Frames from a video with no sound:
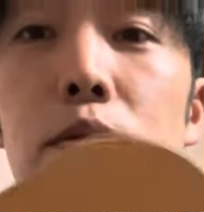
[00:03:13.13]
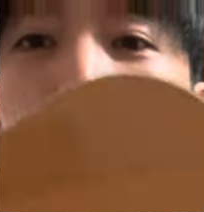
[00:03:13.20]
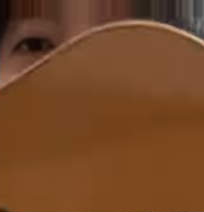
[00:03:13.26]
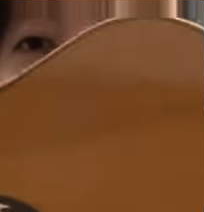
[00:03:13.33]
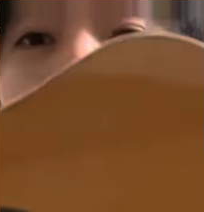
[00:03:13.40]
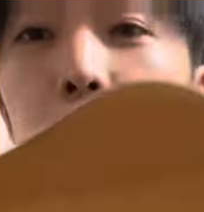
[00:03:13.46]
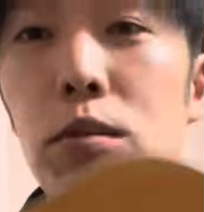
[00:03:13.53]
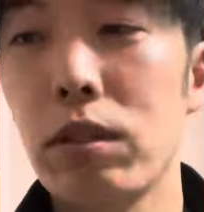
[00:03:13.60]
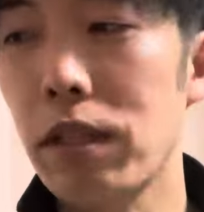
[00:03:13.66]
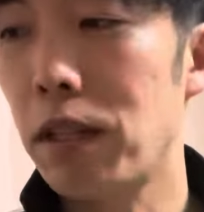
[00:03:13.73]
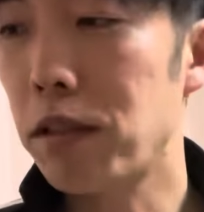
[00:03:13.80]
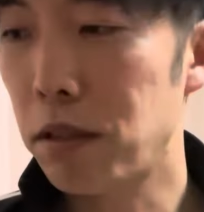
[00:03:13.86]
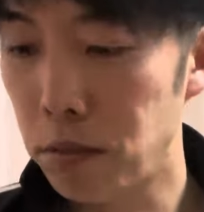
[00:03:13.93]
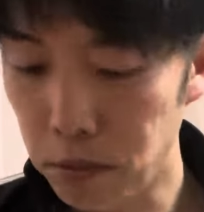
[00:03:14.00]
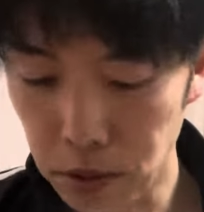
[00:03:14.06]
年以上使っ
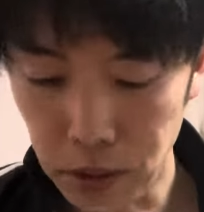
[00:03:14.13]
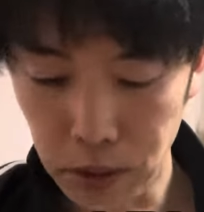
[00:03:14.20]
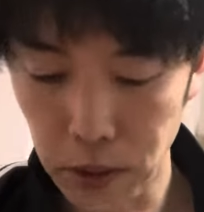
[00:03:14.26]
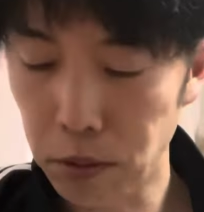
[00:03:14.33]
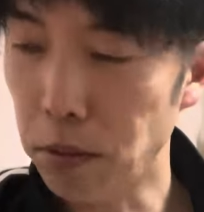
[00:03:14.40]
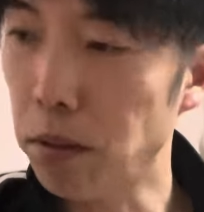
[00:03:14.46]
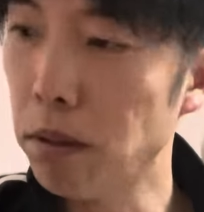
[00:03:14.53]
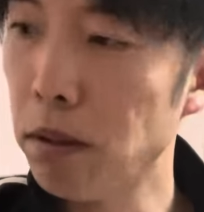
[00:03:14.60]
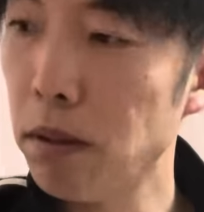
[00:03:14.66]
てるんですけど